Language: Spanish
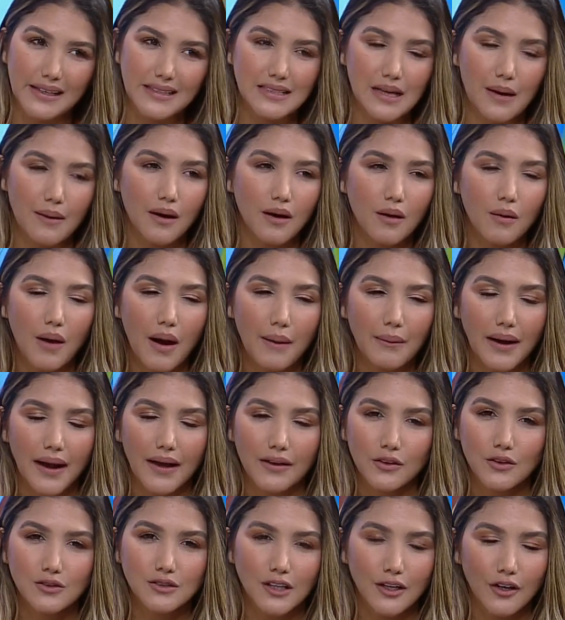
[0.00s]
Estaban
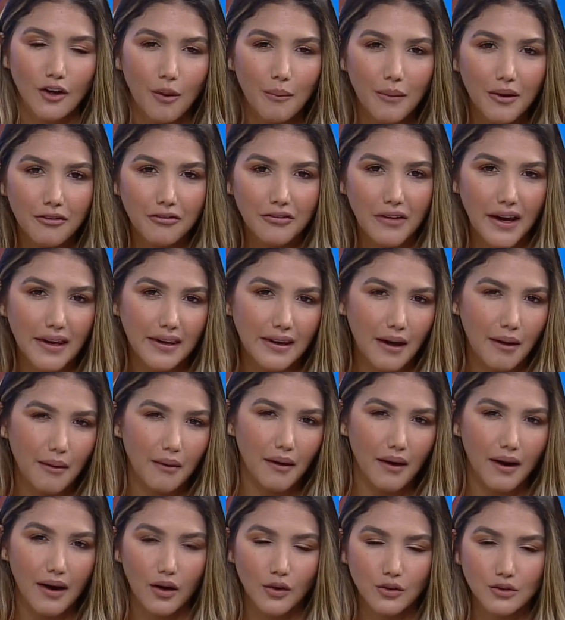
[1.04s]
hablando, si no me
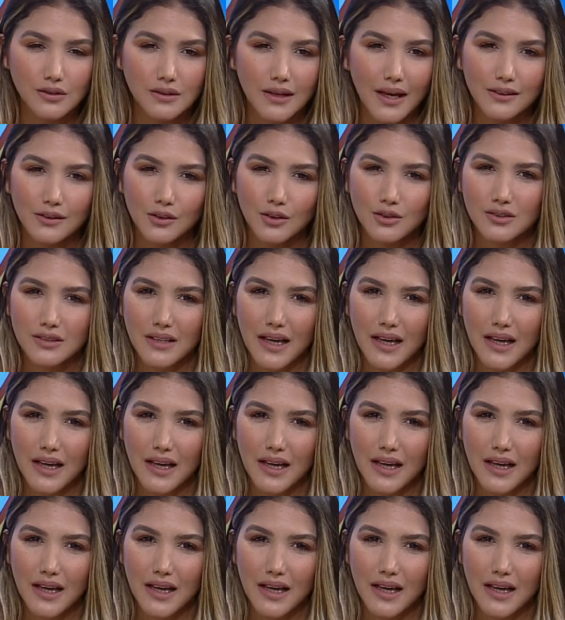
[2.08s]
falla los datos,